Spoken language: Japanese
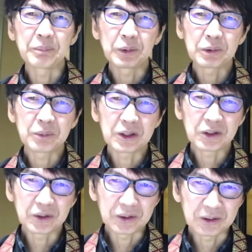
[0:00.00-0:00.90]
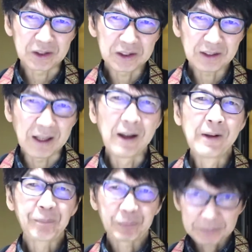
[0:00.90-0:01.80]
モルモン教徒の人が
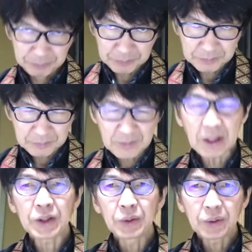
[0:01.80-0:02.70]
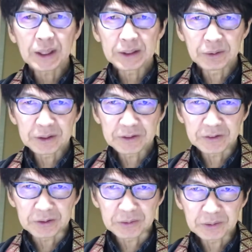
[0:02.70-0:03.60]
教会堂にす
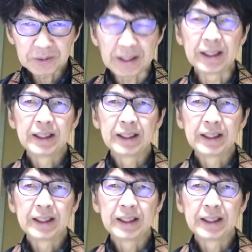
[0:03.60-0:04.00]
ることで